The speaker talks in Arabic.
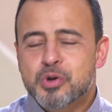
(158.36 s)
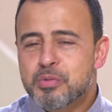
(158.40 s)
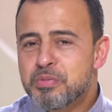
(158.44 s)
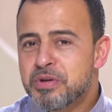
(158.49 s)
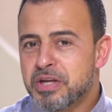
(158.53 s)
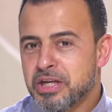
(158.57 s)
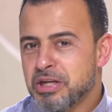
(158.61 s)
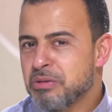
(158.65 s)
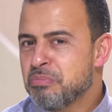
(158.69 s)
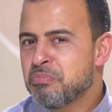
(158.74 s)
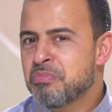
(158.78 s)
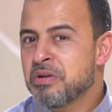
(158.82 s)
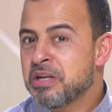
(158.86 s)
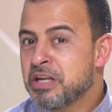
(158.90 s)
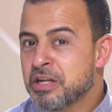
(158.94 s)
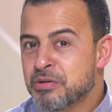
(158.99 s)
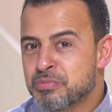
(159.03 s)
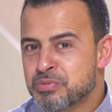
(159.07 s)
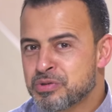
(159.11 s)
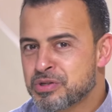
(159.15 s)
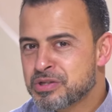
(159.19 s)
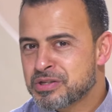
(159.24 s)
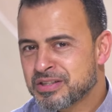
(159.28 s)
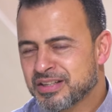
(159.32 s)
هو بيحب
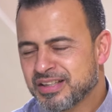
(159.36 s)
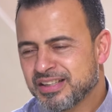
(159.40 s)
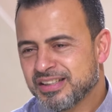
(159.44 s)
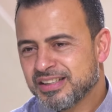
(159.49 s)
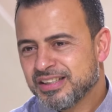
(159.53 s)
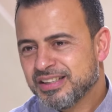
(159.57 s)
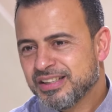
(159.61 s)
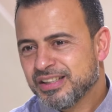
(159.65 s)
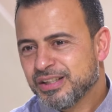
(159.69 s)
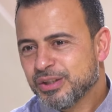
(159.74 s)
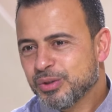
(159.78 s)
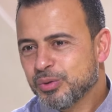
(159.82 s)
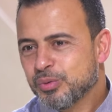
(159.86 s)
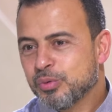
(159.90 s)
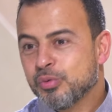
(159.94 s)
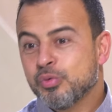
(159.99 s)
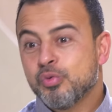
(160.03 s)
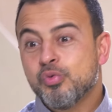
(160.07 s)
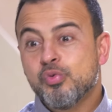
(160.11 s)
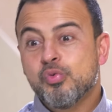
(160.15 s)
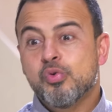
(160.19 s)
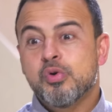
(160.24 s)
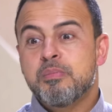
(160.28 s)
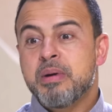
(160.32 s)
اللبس
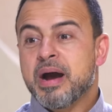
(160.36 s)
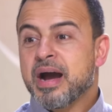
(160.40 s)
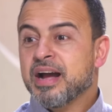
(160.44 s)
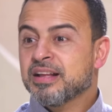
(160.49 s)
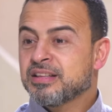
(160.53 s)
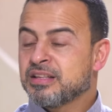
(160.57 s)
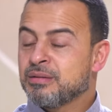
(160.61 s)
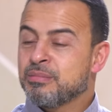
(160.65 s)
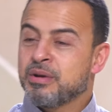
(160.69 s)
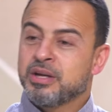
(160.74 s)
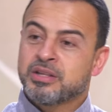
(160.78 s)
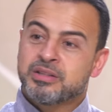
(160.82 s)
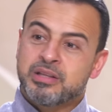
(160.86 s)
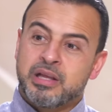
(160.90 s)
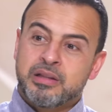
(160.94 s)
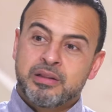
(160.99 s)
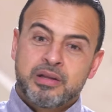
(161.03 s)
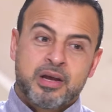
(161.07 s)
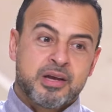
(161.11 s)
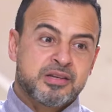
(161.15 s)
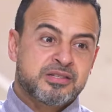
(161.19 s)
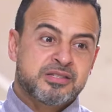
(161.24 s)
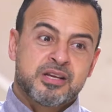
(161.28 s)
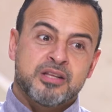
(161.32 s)
وبعد ما
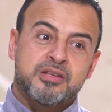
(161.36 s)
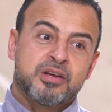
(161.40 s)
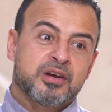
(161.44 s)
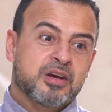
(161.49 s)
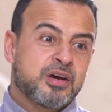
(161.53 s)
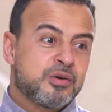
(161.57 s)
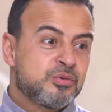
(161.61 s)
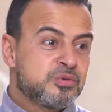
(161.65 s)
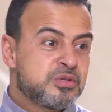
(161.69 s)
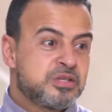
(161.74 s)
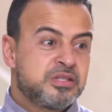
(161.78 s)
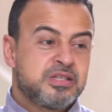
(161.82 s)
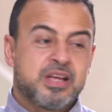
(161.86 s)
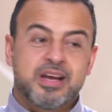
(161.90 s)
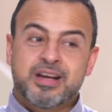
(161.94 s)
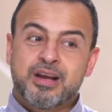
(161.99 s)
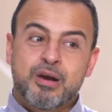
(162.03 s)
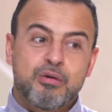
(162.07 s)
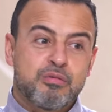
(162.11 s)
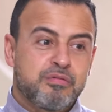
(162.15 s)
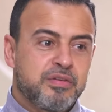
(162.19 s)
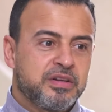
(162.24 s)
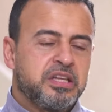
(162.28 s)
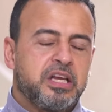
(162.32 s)
يطلع الصدقة
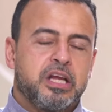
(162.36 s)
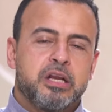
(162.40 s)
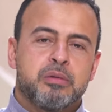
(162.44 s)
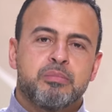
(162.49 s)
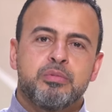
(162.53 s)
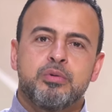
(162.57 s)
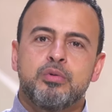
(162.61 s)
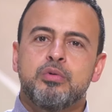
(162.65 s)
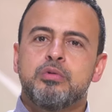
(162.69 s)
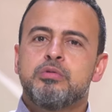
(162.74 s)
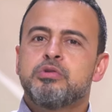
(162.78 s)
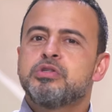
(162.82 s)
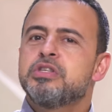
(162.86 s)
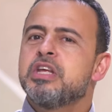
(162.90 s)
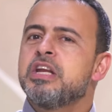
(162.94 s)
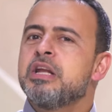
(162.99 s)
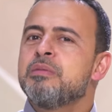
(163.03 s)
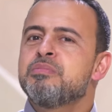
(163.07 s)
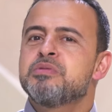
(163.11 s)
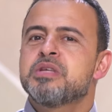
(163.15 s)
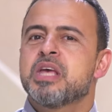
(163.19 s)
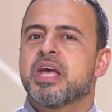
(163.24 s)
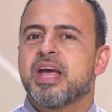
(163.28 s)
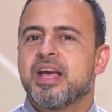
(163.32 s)
والزكاة وفتح البيوت يشتري
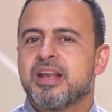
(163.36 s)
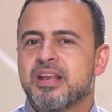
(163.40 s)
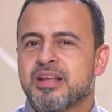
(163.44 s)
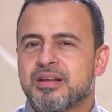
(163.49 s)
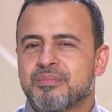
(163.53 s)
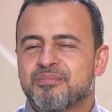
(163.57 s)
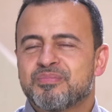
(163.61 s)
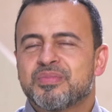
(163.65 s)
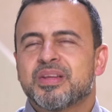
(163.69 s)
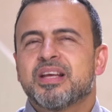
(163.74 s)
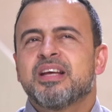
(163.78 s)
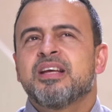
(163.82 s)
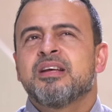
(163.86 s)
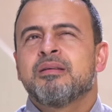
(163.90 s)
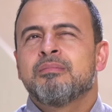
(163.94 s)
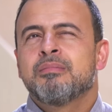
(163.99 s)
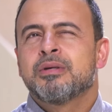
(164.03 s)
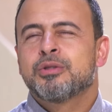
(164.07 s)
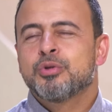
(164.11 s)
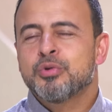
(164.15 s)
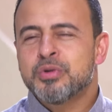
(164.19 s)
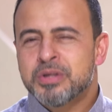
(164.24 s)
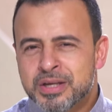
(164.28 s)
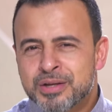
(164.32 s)
لبس غالي
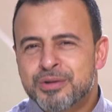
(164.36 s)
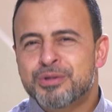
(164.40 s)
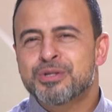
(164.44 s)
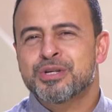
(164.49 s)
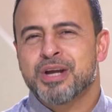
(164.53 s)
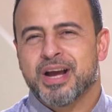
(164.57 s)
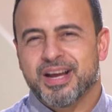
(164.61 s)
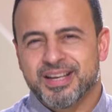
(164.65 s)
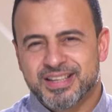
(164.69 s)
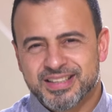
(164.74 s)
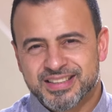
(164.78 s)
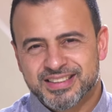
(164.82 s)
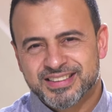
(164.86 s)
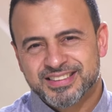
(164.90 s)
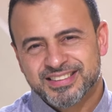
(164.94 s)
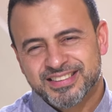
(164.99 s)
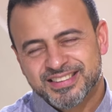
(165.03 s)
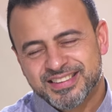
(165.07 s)
ما تنكرش عليه